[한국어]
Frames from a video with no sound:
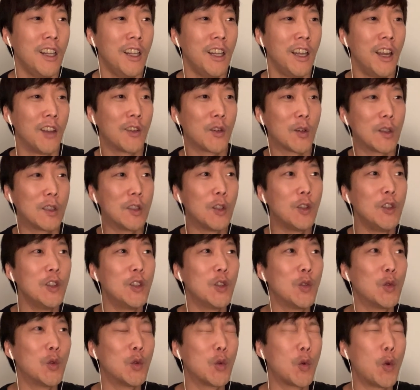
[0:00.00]
그래서 그런
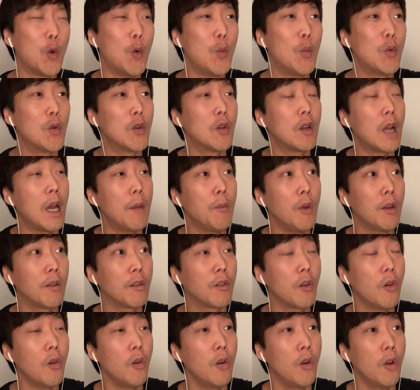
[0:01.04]
식으로 공부를
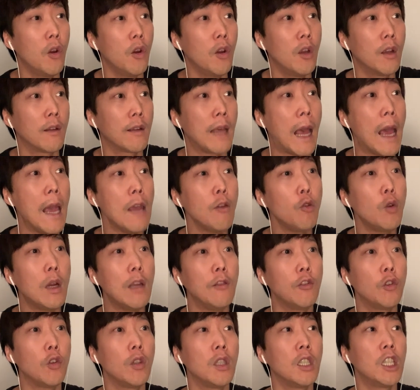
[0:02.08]
하면서 사유할
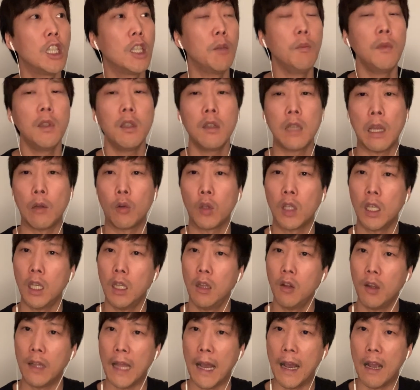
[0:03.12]
수 있는 힘들을 계속
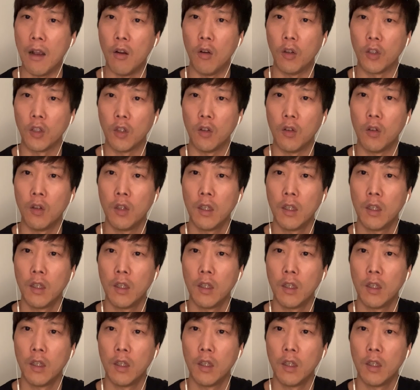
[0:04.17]
키러 나간 거죠.